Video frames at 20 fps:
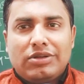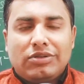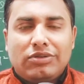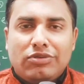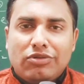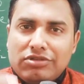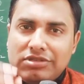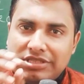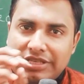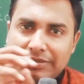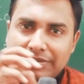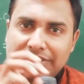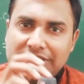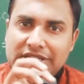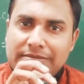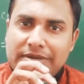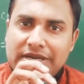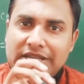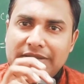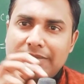तो
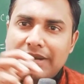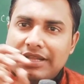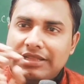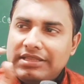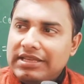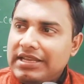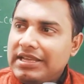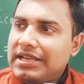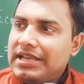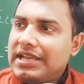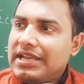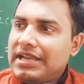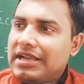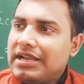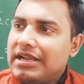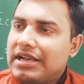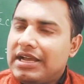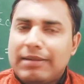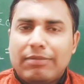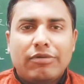सबसे बड़ी बात यही है
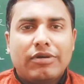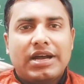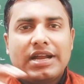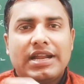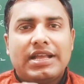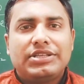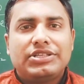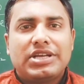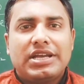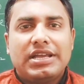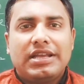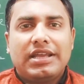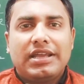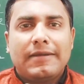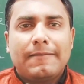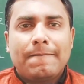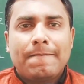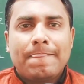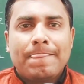आपको कहना चाहेंगे